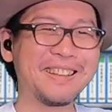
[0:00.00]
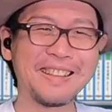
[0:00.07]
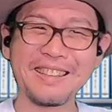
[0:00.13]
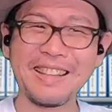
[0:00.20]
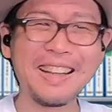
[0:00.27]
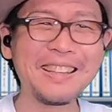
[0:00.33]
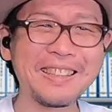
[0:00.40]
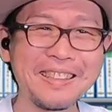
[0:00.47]
いや、
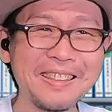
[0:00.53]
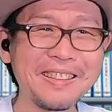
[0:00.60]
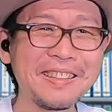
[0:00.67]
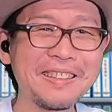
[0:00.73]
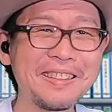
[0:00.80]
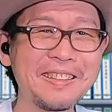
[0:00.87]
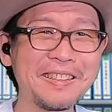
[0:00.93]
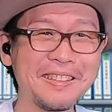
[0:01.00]
何
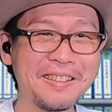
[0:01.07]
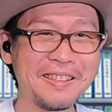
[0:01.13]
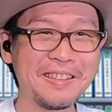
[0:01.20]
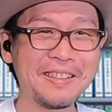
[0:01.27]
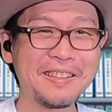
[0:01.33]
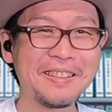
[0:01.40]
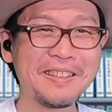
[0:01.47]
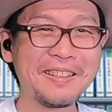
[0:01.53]

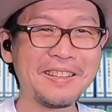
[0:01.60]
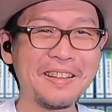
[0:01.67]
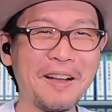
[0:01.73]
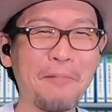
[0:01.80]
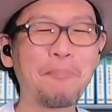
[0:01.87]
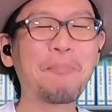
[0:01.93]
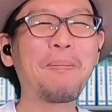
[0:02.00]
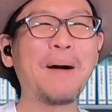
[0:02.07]

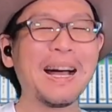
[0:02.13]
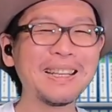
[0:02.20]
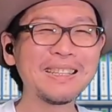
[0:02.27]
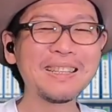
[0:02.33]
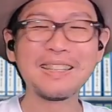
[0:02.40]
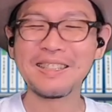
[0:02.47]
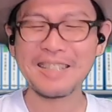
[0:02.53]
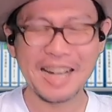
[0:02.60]
あ、
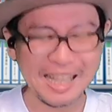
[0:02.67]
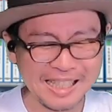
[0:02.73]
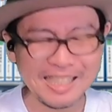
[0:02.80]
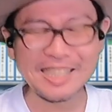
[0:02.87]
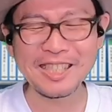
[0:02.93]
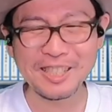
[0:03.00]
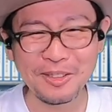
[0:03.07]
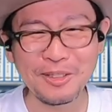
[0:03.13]
パン、
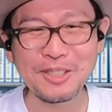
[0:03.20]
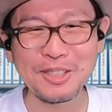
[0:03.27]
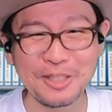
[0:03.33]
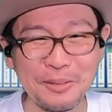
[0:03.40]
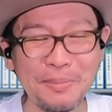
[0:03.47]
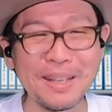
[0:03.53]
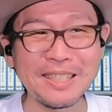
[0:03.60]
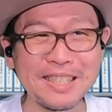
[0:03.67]
タイツ越し
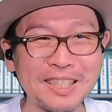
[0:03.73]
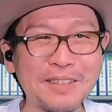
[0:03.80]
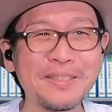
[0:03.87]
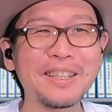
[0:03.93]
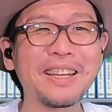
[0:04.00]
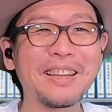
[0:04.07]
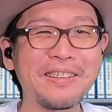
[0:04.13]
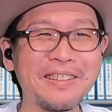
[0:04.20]
のパンツが
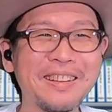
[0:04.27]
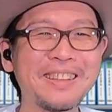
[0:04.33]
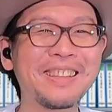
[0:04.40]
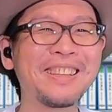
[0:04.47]
見たいな。